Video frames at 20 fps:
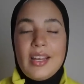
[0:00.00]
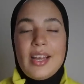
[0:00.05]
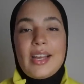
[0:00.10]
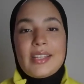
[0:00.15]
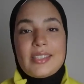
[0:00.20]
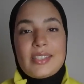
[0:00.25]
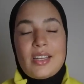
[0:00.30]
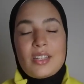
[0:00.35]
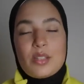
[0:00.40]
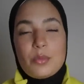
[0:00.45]

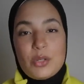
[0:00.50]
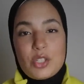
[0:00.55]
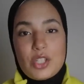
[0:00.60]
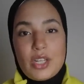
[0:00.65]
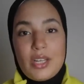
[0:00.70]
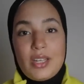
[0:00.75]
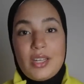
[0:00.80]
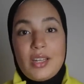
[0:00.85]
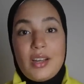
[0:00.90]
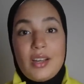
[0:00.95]
اختارت باش
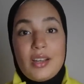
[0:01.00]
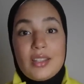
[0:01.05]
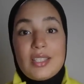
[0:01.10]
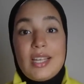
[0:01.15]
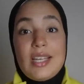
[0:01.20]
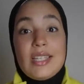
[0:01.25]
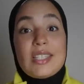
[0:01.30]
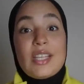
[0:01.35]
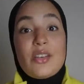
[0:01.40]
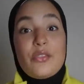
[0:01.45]
انها
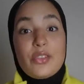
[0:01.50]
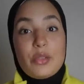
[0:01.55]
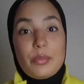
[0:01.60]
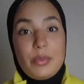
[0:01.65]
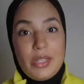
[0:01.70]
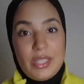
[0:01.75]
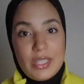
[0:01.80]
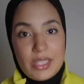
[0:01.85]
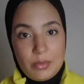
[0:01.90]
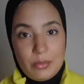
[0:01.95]
تحتفظ
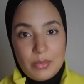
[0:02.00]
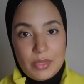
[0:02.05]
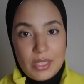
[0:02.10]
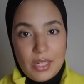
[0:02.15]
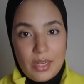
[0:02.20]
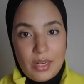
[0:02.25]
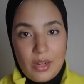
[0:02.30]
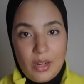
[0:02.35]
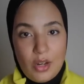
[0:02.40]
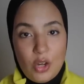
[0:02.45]
بالاسم
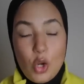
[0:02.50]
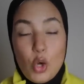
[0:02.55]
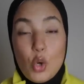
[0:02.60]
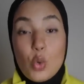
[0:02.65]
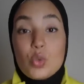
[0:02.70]
ديالها